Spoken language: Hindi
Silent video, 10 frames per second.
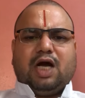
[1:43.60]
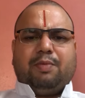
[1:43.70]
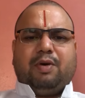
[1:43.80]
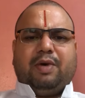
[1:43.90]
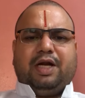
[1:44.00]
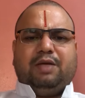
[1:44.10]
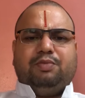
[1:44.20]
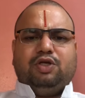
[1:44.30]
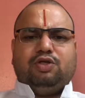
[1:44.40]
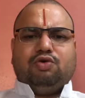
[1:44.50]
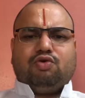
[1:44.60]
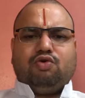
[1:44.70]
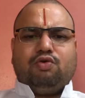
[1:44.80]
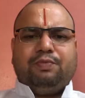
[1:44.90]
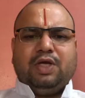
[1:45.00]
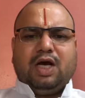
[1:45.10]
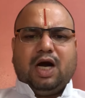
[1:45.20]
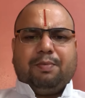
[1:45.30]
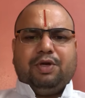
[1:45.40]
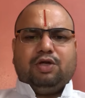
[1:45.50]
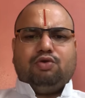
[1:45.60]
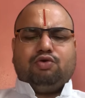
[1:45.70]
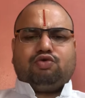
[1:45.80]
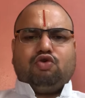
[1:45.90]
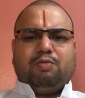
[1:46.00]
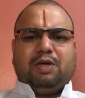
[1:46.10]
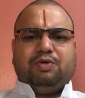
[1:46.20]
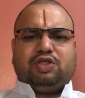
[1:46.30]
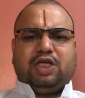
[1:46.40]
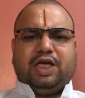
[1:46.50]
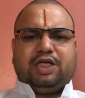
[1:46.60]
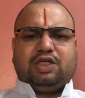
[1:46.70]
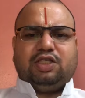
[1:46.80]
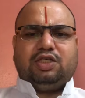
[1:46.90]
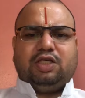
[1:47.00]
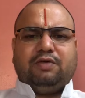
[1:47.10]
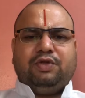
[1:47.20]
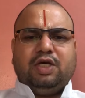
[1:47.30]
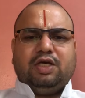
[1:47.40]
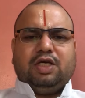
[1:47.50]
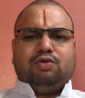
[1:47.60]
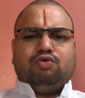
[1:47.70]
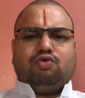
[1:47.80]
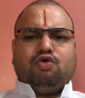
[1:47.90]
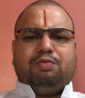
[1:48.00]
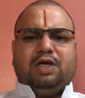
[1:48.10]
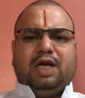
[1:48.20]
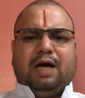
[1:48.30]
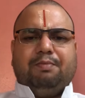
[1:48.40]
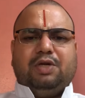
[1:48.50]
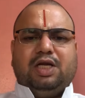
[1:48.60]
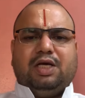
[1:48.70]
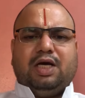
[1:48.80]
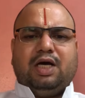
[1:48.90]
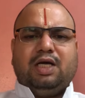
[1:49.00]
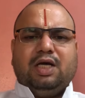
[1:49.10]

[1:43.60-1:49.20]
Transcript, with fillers: आप हमारे वीडियो को अपने दोस्तों में भी शेयर कीजिए यदि उनको भी लाभ मिलेगा